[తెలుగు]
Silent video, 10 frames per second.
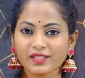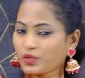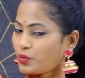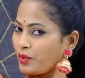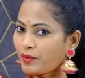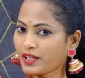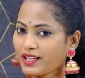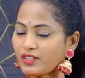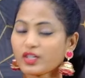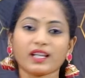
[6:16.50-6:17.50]
సూపర్
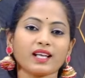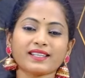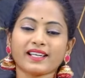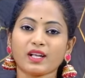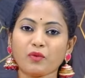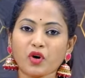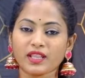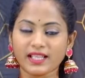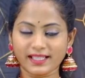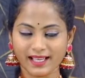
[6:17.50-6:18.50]
కదా చాలా చాలా
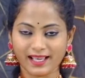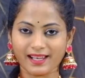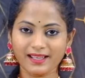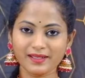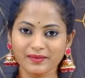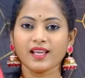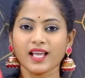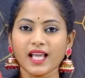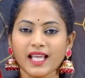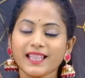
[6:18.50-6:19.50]
బాగుంది శారీ
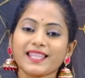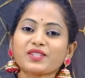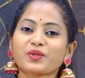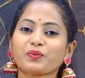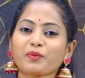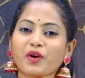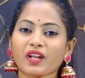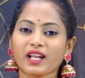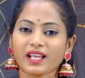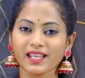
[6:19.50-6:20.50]
ఇంత సూపర్గా
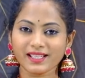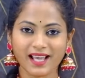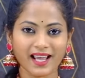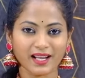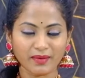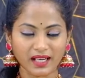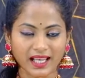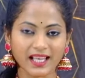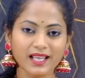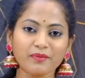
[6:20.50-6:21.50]
ఉన్న ఈ శారీ
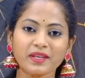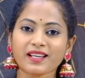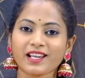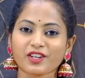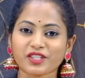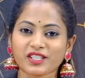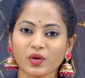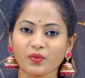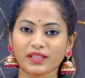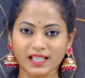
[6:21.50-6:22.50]
మనకి ఎంకే
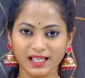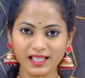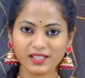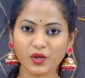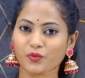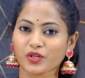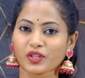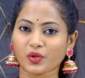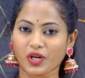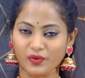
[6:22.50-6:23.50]
కలెక్షన్స్లో విత్ కలర్స్
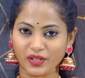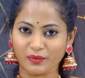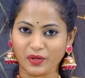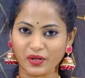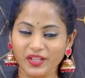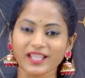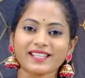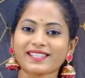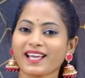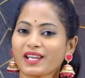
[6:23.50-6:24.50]
ఆప్షన్తో అవైలబుల్లో ఉంది
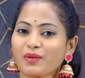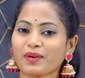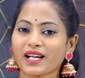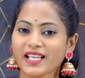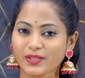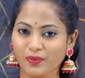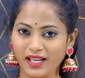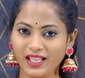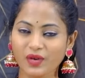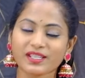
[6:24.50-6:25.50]
శారీ ప్రైస్
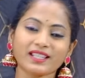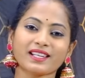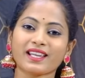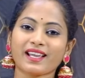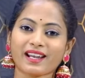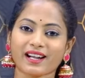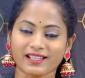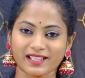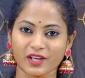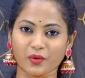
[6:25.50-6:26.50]
ఫైవ్ థౌసండ్ త్రీ హండ్రెడ్
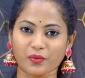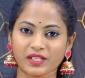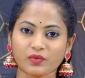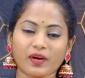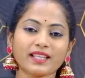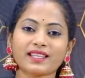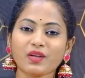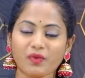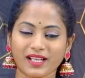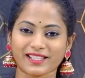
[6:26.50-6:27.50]
అండ్ టెన్ రూపీస్ ఫైవ్
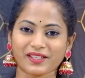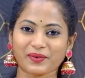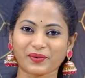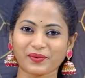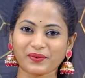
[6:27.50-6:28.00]
త్రీ వన్ జీరో